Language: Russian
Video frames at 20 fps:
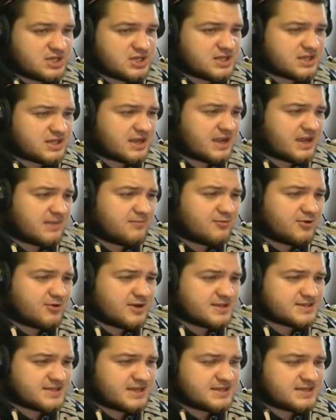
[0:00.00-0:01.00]
она такая
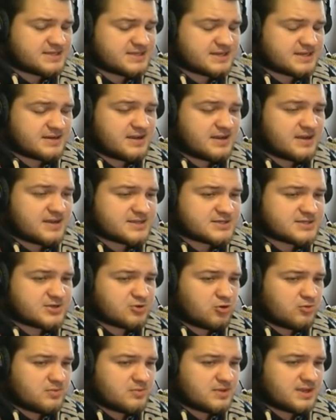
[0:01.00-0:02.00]
более, знаете,
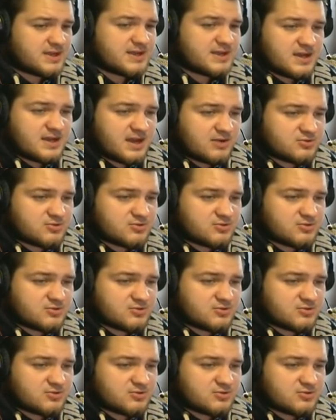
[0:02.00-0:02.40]
скромная. А